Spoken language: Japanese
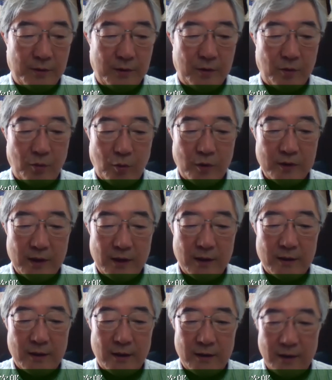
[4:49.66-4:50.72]
残さ
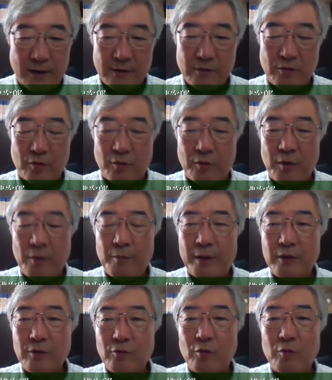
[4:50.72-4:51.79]
れていたその
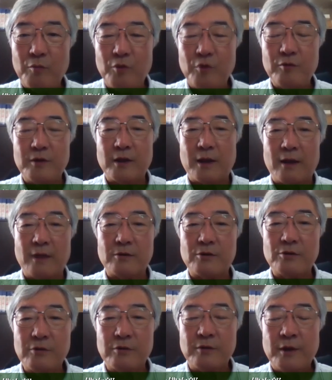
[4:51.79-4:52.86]
パリコミューンに関
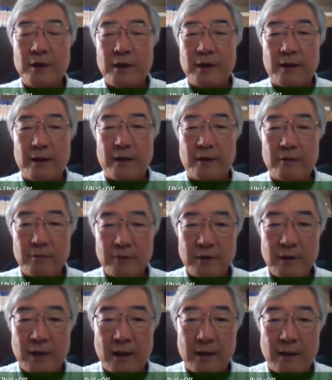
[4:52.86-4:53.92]
するいろん
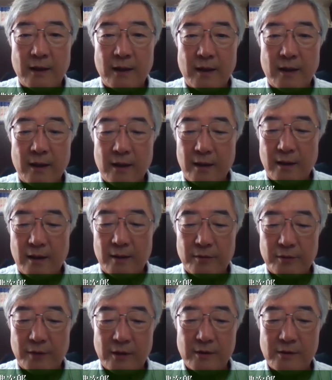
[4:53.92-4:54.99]
な
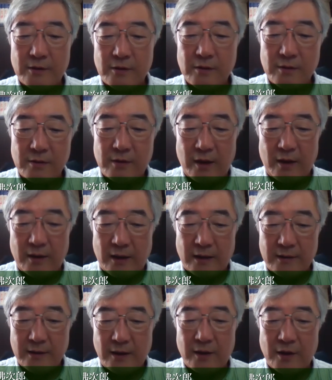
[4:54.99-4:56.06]
フランスで出
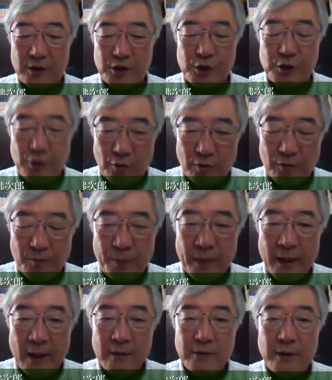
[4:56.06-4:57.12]
された資料、
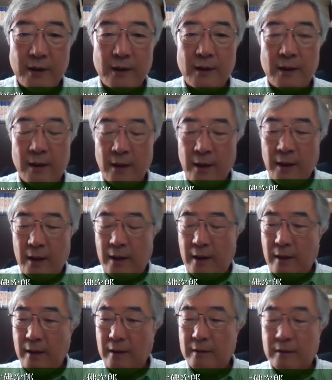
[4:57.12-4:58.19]
それから
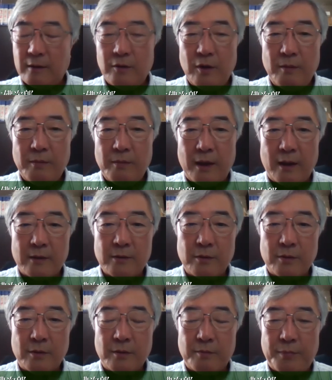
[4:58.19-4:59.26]
えー、例えばそ
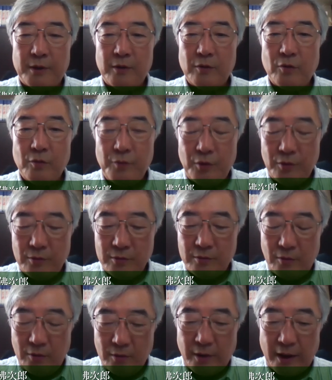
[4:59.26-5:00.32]
のパリコミューン
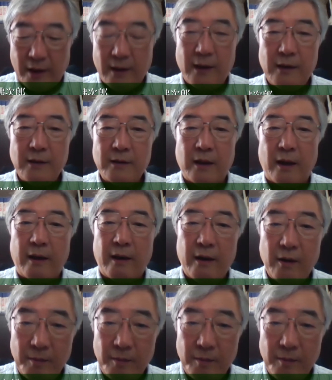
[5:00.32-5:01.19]
を描いた絵